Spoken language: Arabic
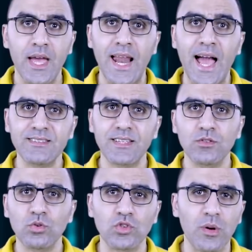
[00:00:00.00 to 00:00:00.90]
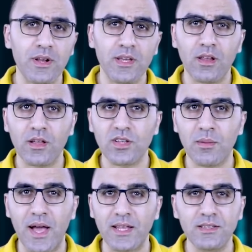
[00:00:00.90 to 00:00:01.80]
الحادثه دي تعتبر هي
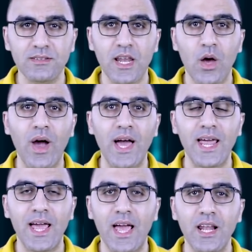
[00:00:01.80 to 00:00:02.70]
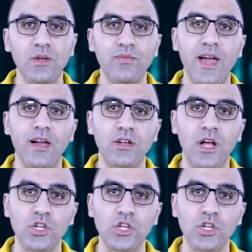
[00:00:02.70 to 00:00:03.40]
الاضخم حديثا او على الاقل في اخر